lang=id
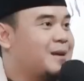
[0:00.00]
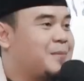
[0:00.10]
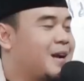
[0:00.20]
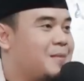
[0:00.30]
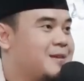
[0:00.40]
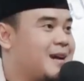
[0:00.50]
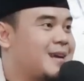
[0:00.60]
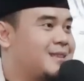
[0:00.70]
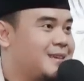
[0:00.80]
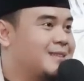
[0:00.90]
akan pernah
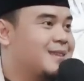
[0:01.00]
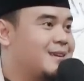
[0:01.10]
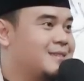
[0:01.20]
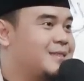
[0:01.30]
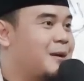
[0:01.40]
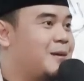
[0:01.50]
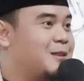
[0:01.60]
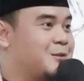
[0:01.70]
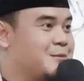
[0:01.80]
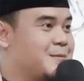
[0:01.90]
menyakiti kita. Siapa
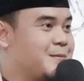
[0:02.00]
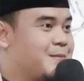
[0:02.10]
itu?